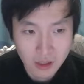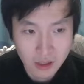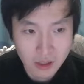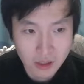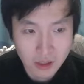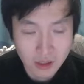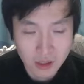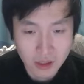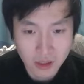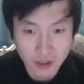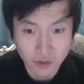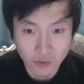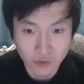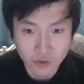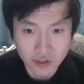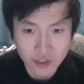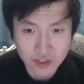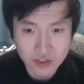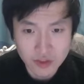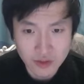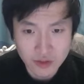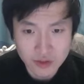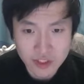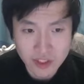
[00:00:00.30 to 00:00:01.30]
啊，我那
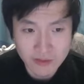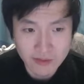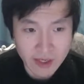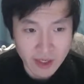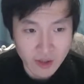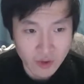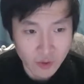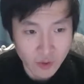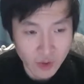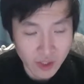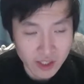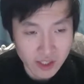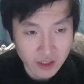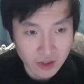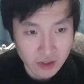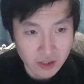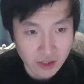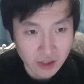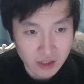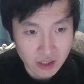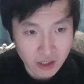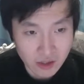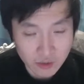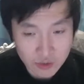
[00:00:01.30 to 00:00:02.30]
手写板坏掉
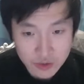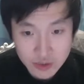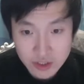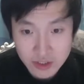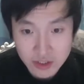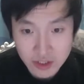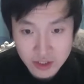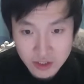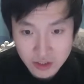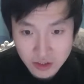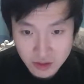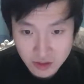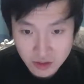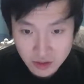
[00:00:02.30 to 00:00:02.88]
了，那我直接就